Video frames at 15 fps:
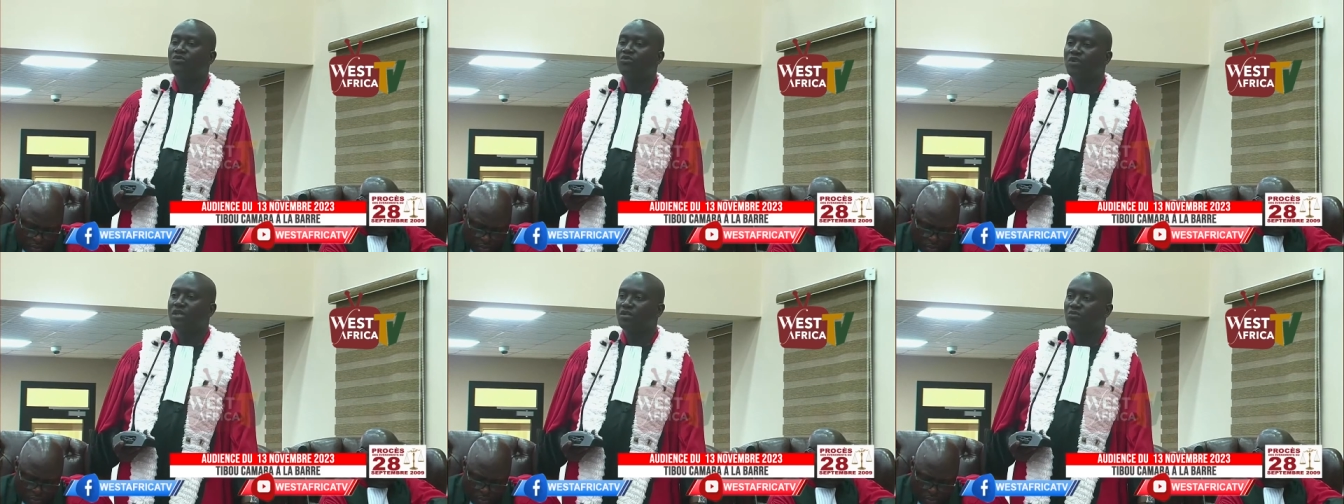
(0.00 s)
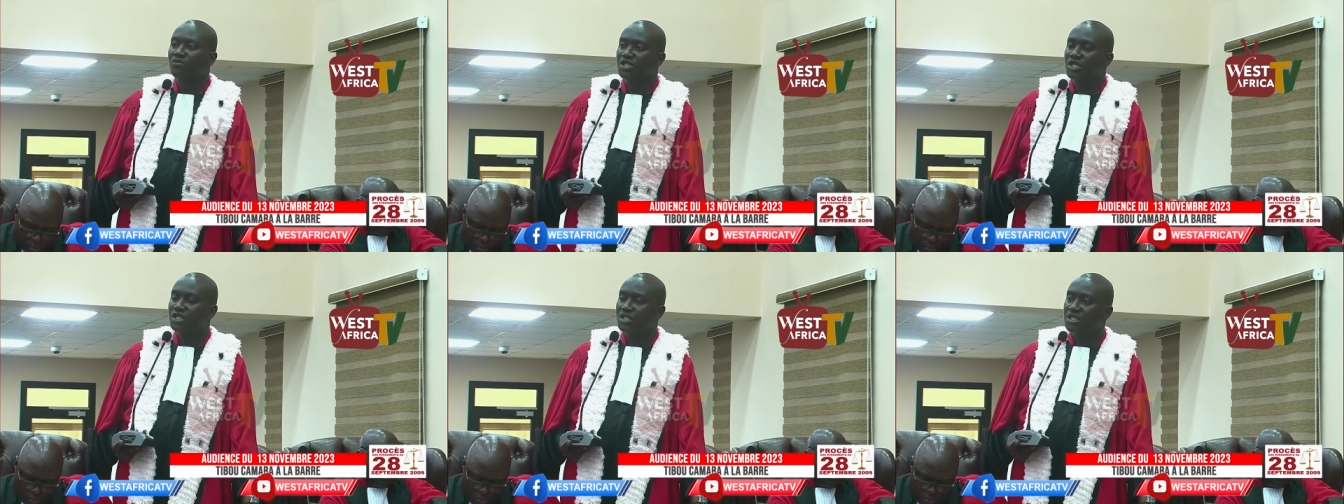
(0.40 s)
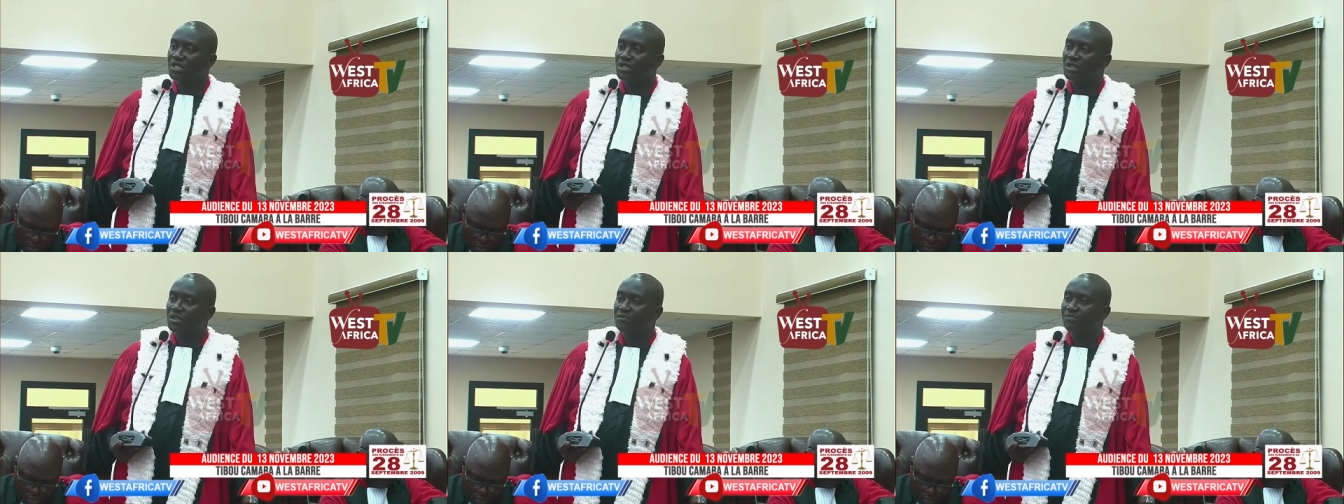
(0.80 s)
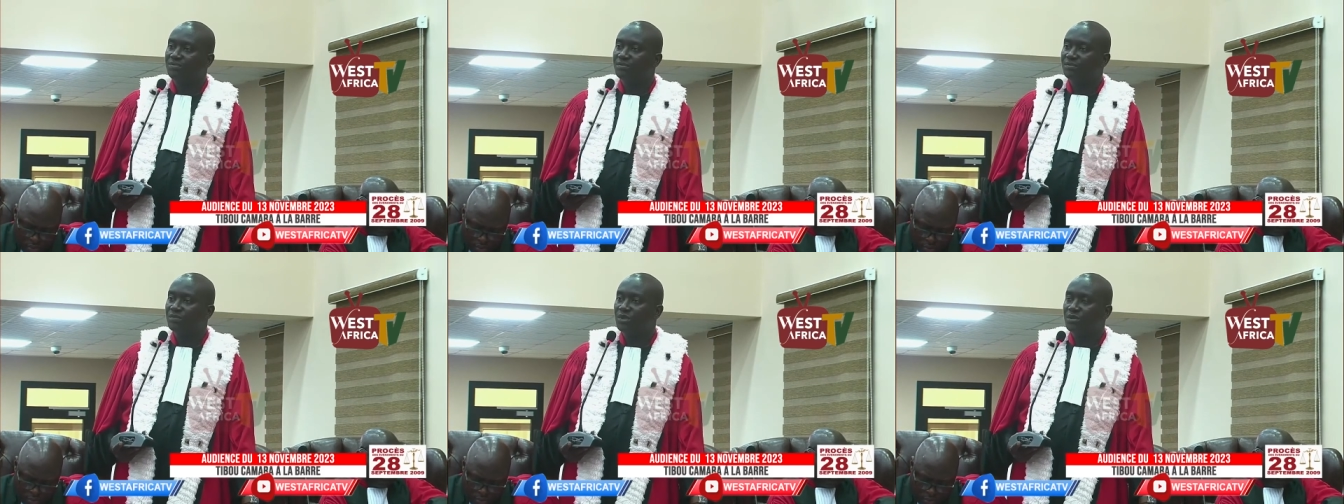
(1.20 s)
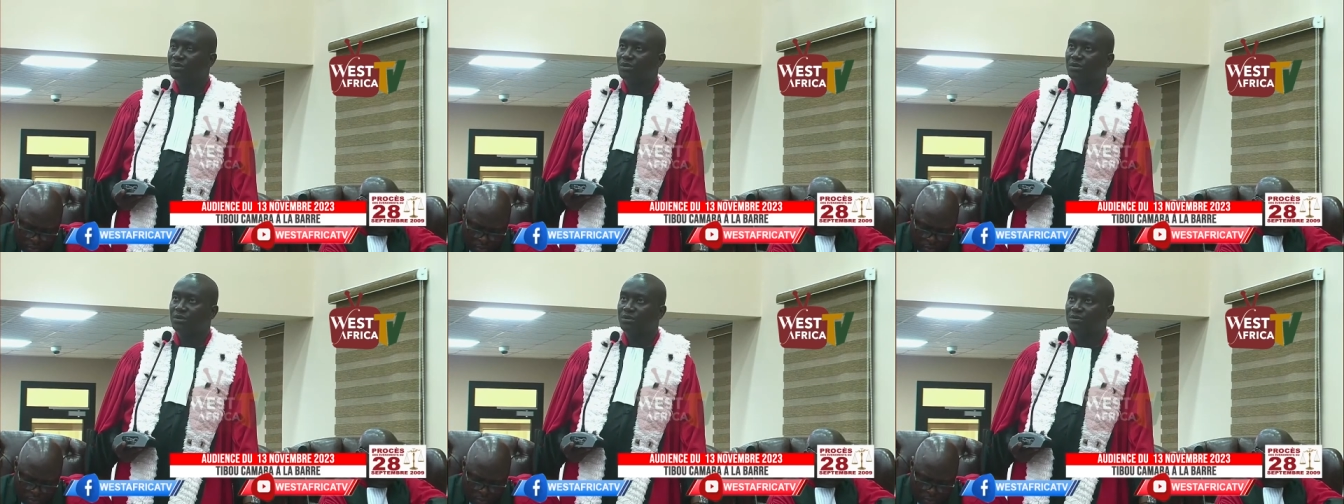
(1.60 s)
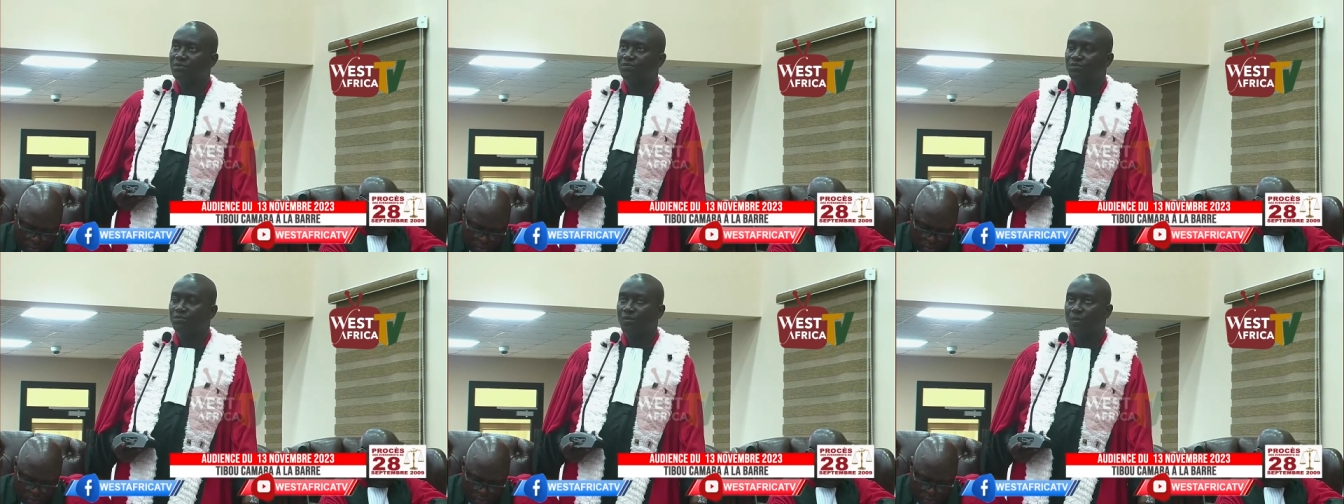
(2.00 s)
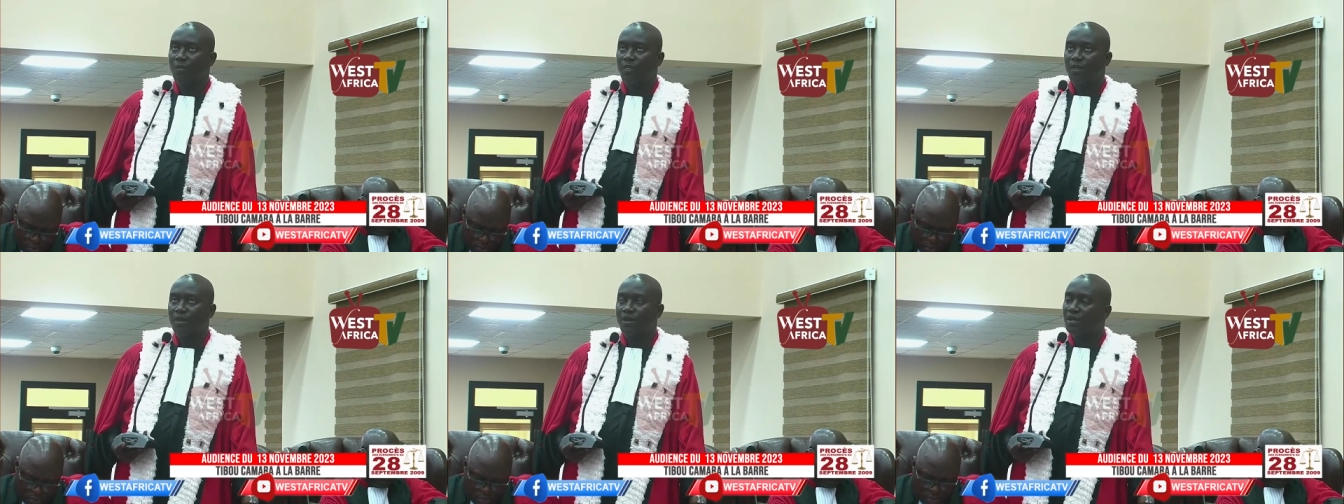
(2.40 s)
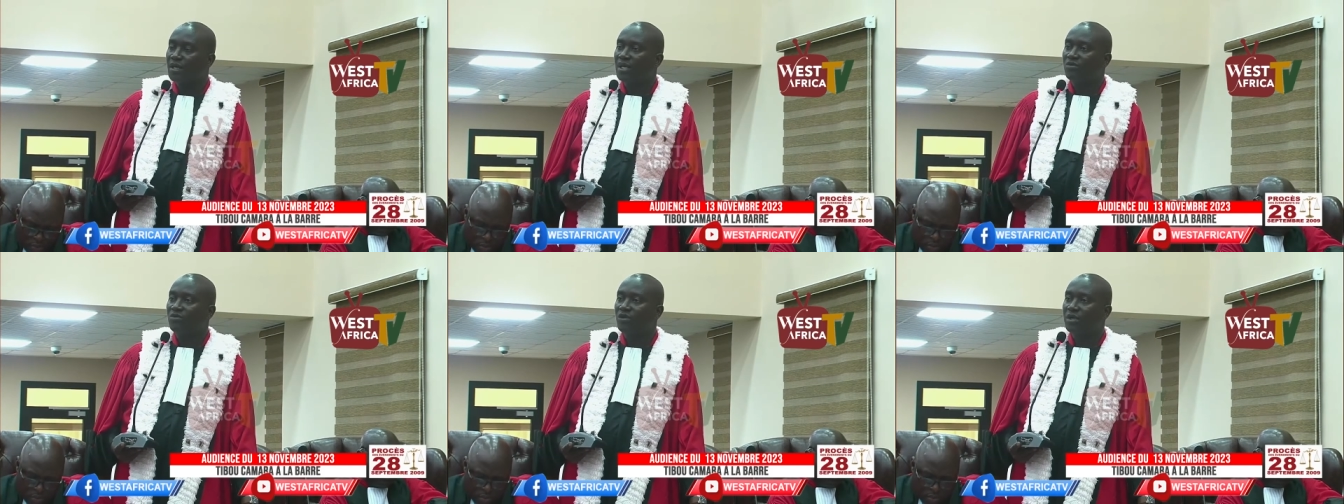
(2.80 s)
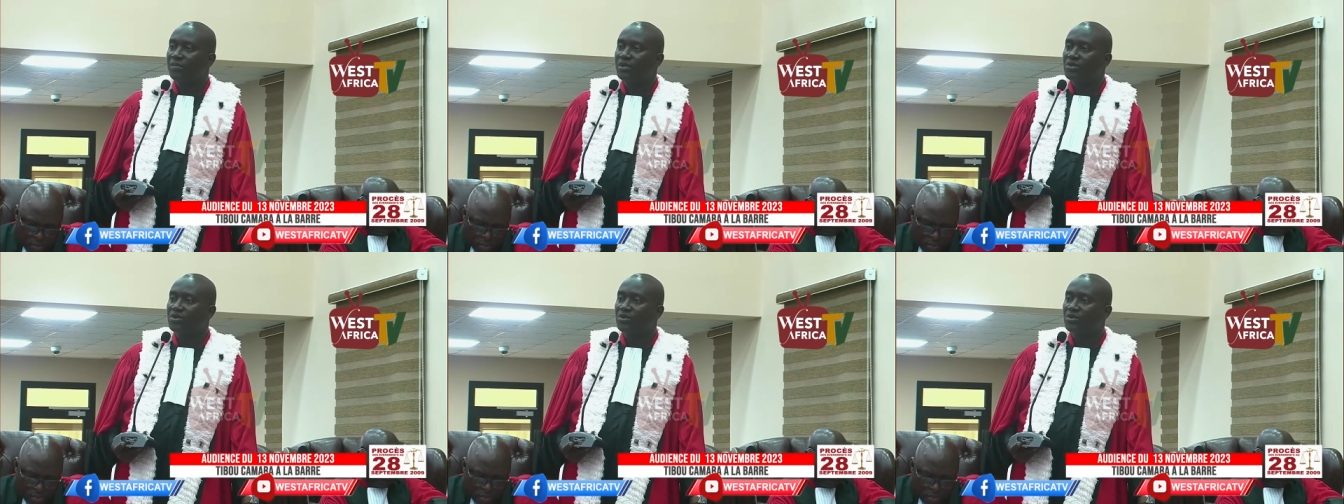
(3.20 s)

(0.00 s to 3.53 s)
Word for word: vous chercher, euh, l'a envoyé M.